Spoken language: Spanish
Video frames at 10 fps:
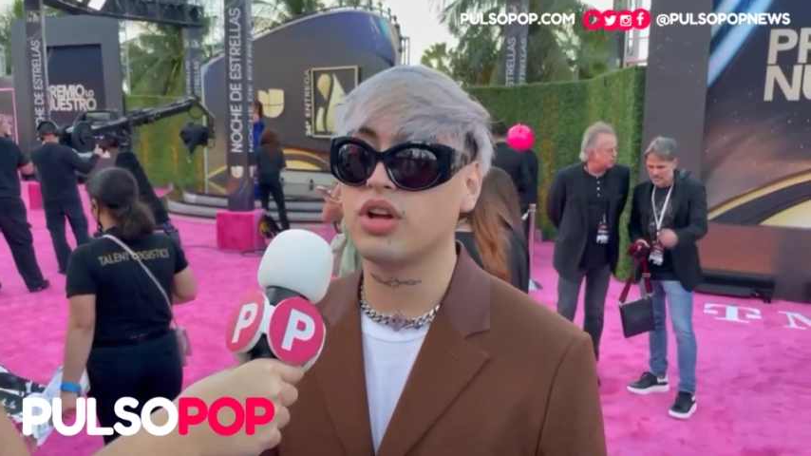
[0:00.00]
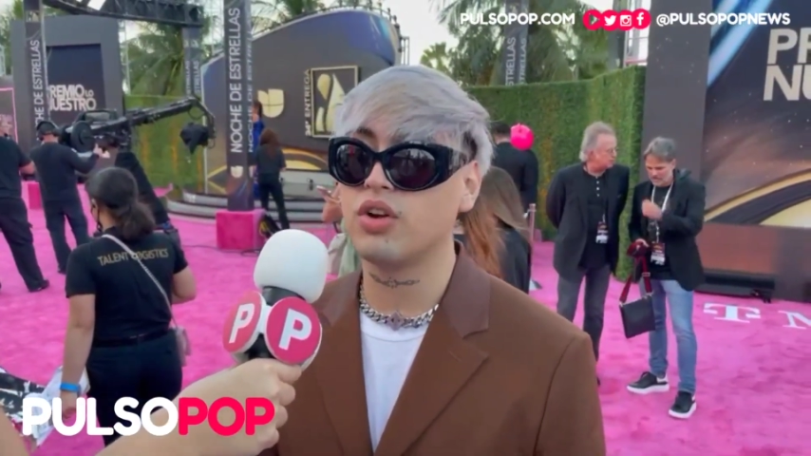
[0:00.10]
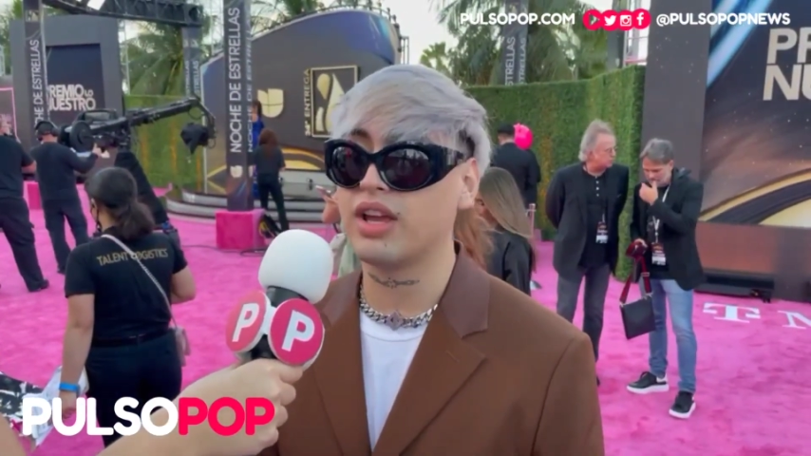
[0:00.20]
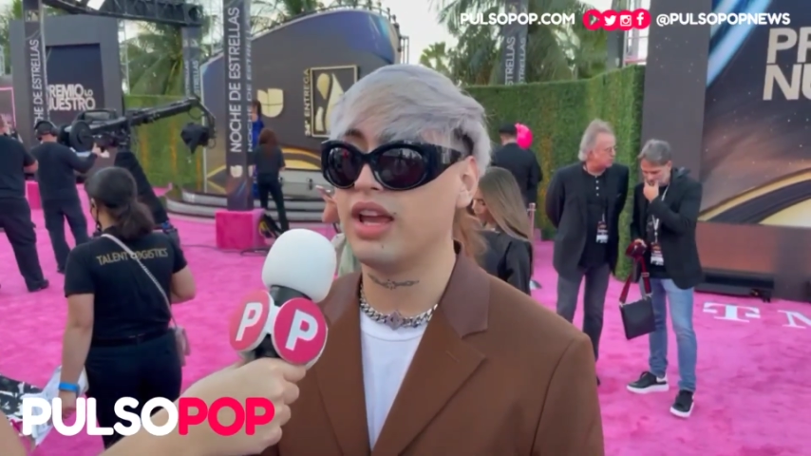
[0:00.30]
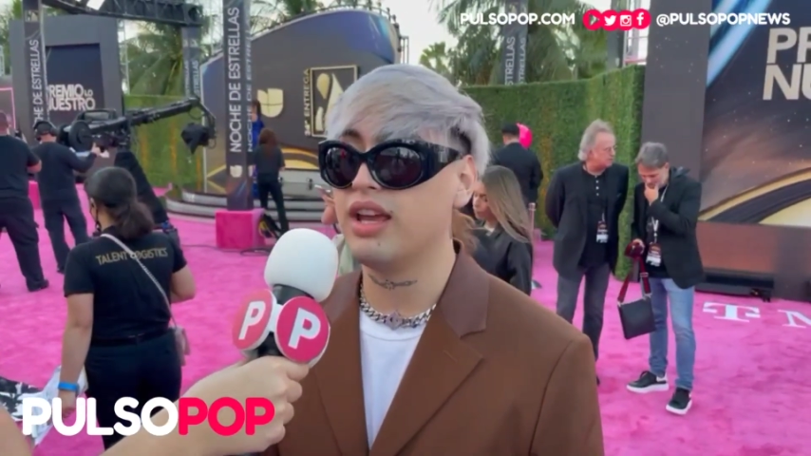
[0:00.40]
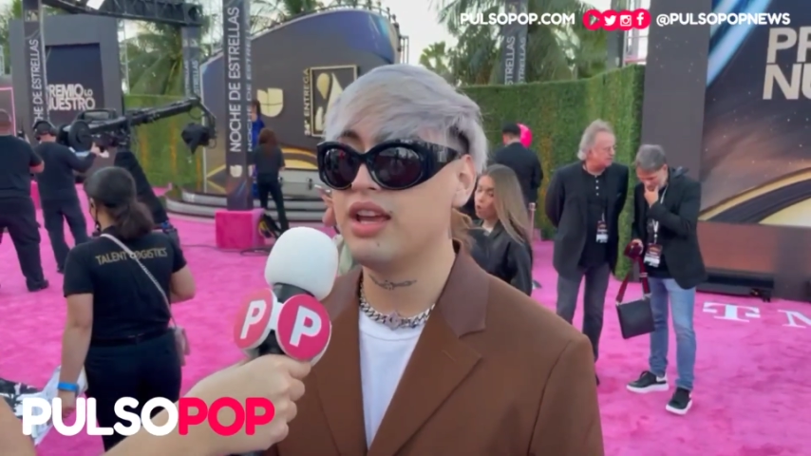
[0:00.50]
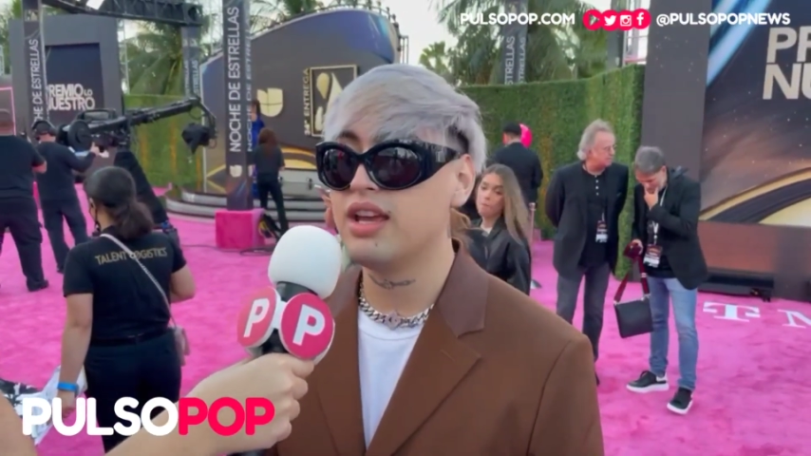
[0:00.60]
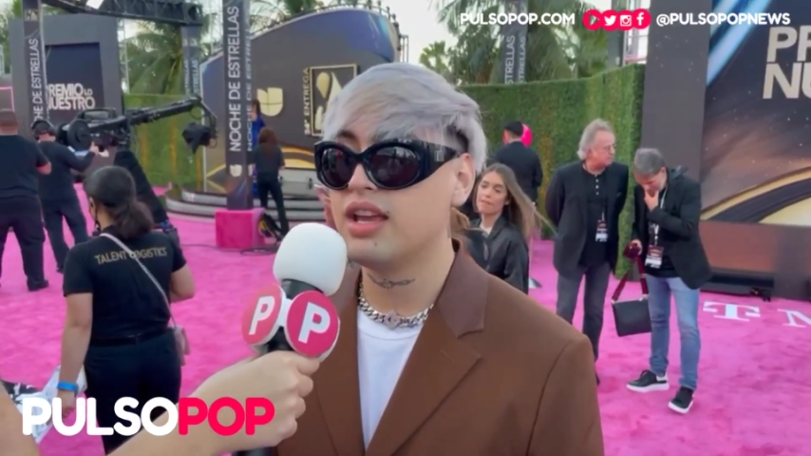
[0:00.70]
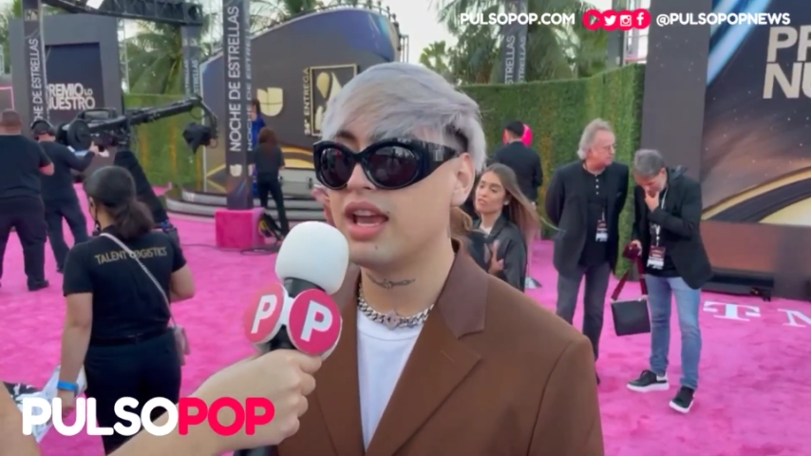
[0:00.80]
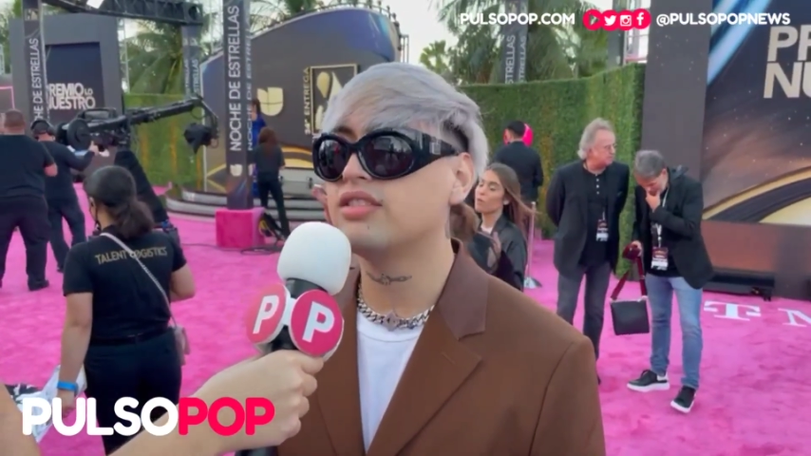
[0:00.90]
Creo que,
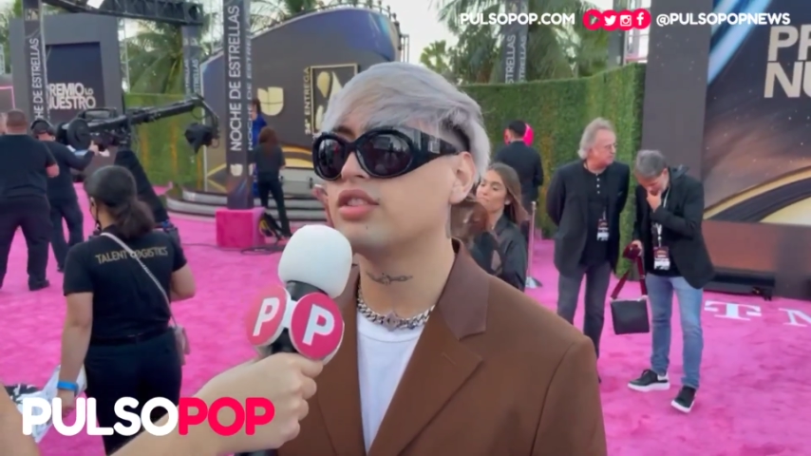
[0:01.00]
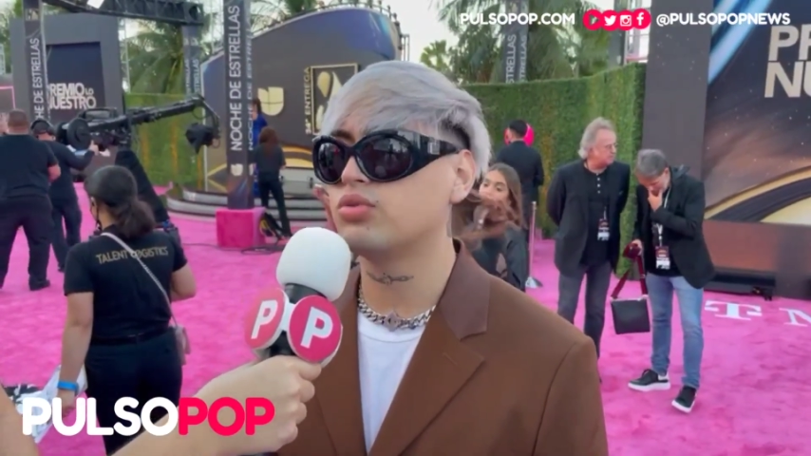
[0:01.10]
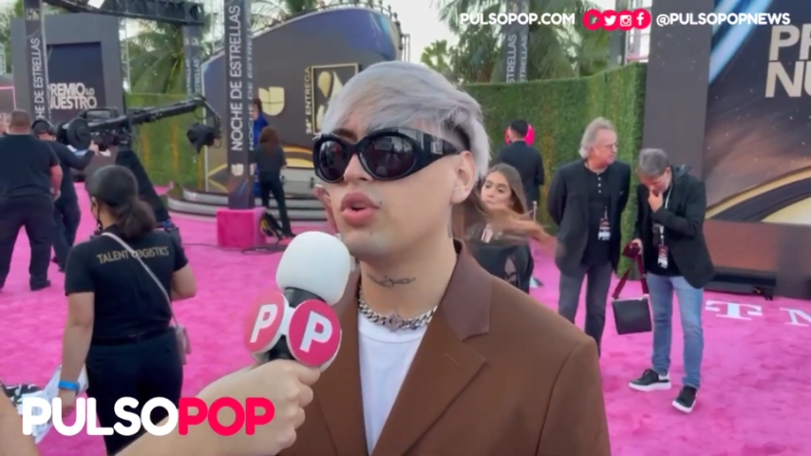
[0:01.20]
ese es